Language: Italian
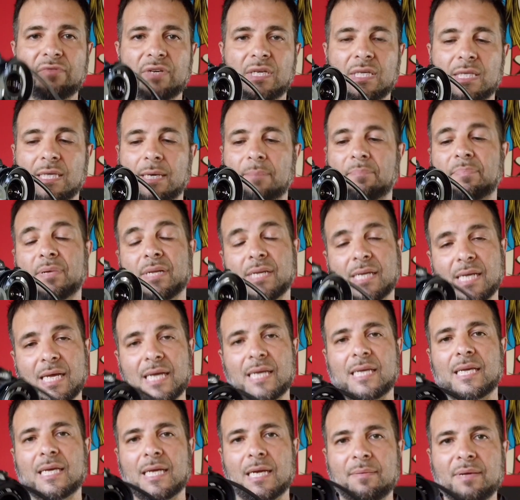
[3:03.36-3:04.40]
tua vita
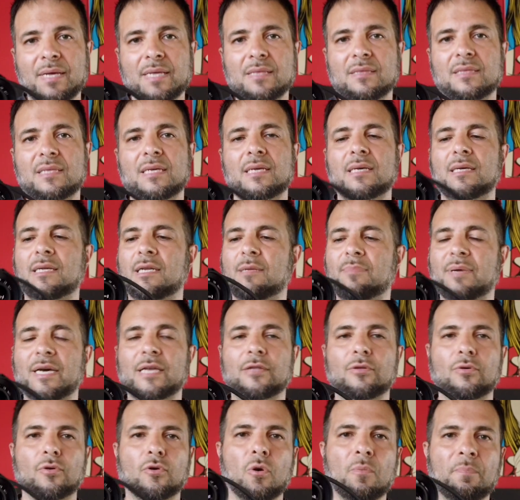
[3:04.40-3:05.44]
perché chiaramente,
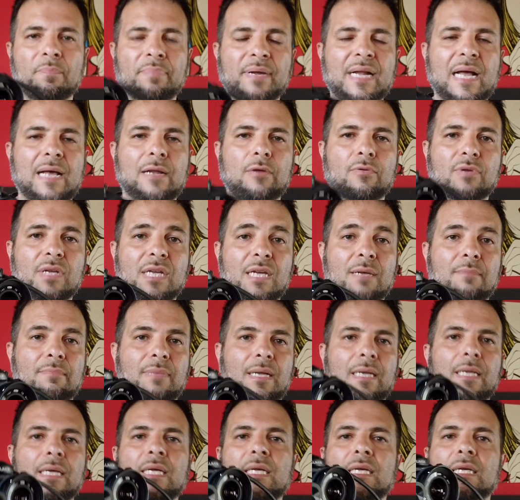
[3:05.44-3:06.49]
ripeto, comprare un
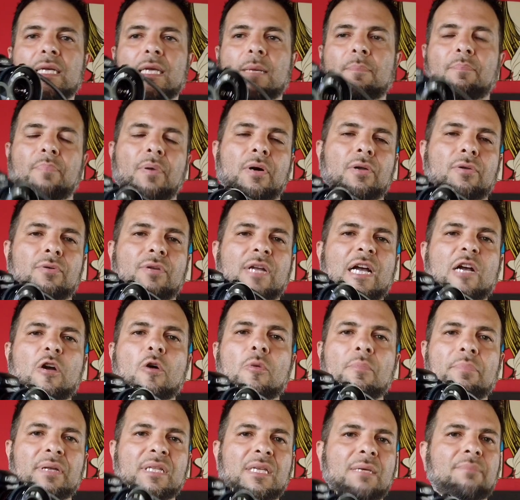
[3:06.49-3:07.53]
gimbal che poi non è
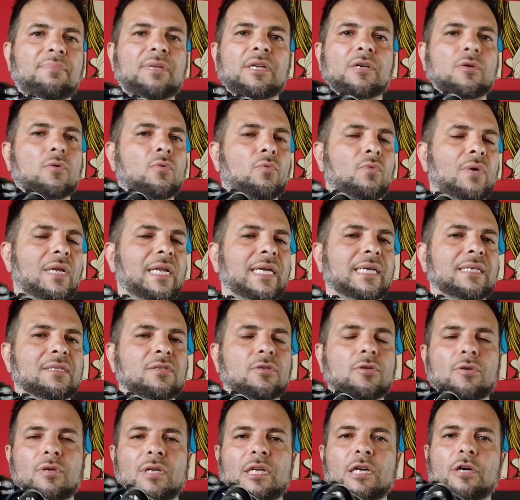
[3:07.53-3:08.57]
compatibile con quelle che
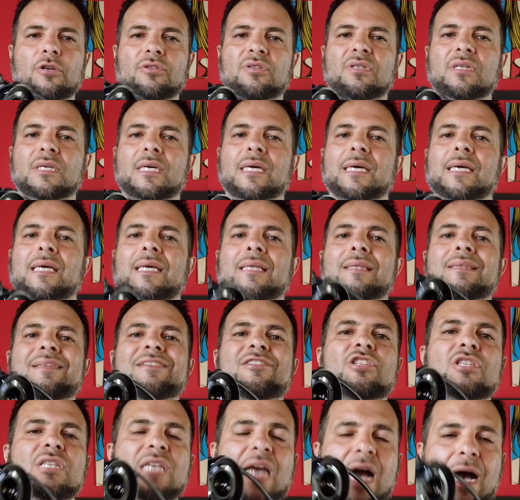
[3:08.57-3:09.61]
sono le ottiche che
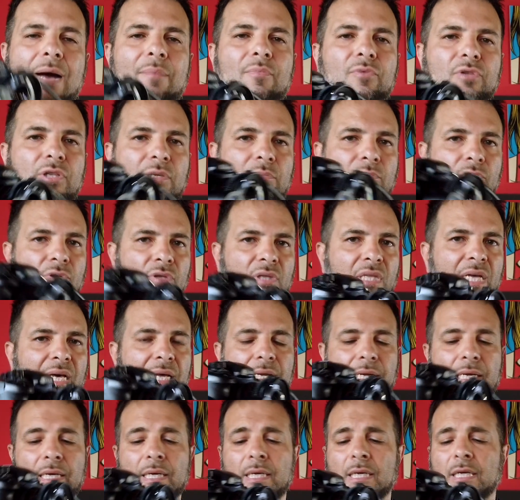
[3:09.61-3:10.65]
decidiamo di
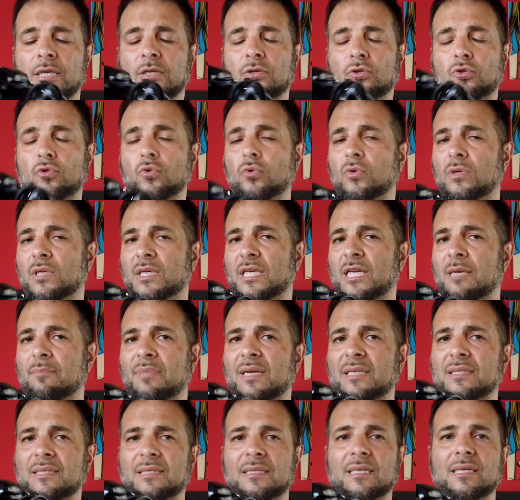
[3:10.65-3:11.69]
montare sul
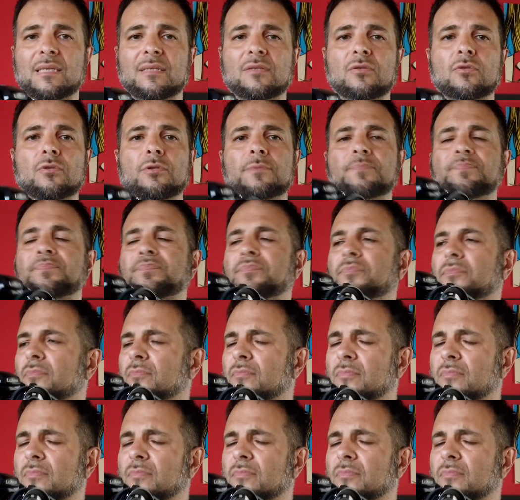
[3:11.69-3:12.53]
gimbal stesso